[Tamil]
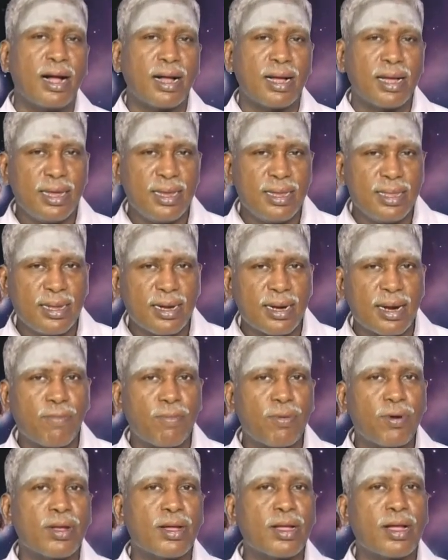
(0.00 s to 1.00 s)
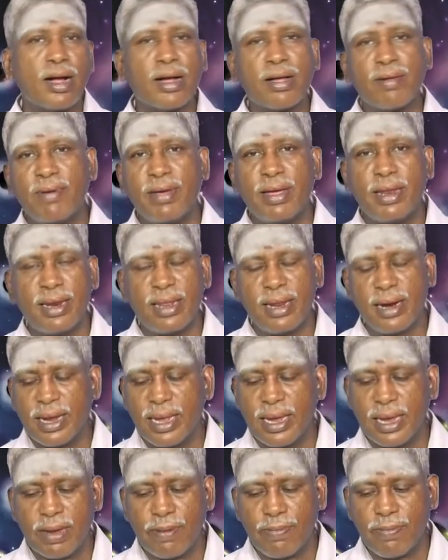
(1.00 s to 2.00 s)
ஆக இது நம்மளுக்காகவே
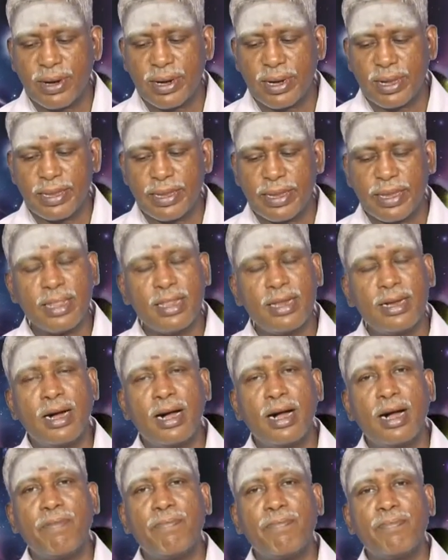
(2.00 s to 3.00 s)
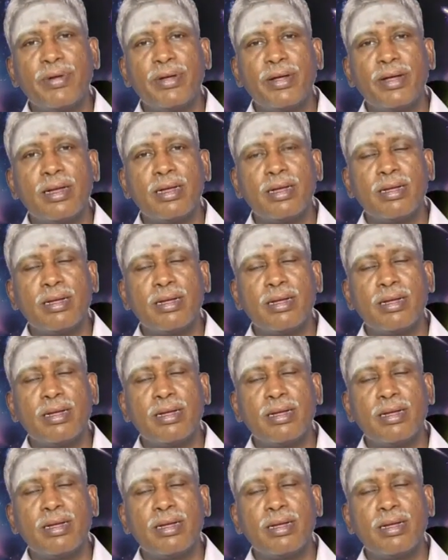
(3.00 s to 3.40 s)
நிர்ணயிக்கப்பட்டது அப்போ